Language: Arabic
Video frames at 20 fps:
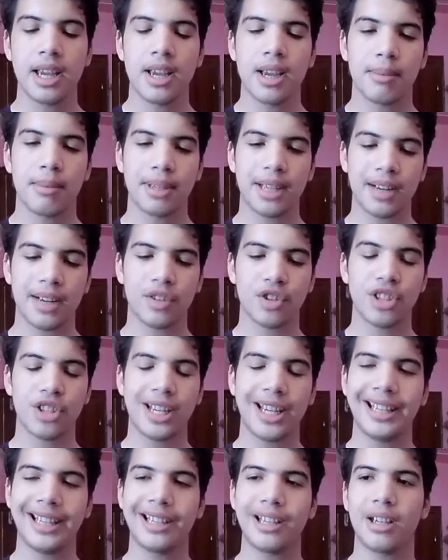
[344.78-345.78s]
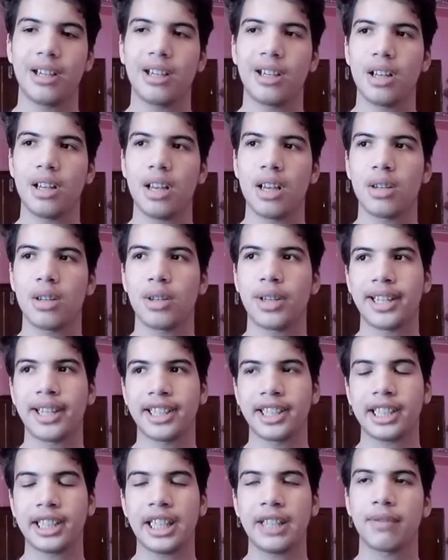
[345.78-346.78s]
ما نعرفش نحيها آه،
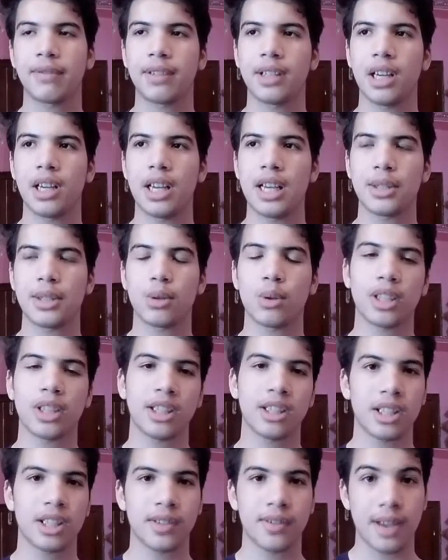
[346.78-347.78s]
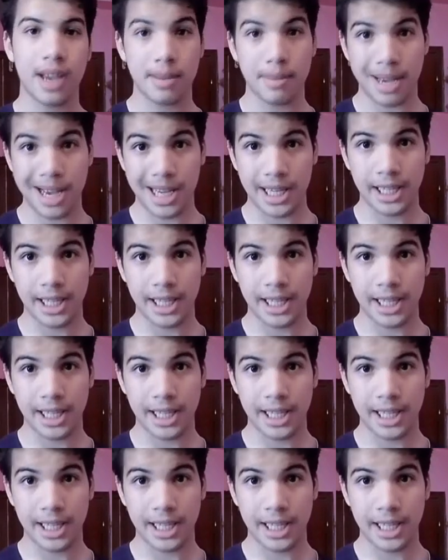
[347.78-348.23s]
راني ضعيف فيها اسكو تقدر تفهمها لي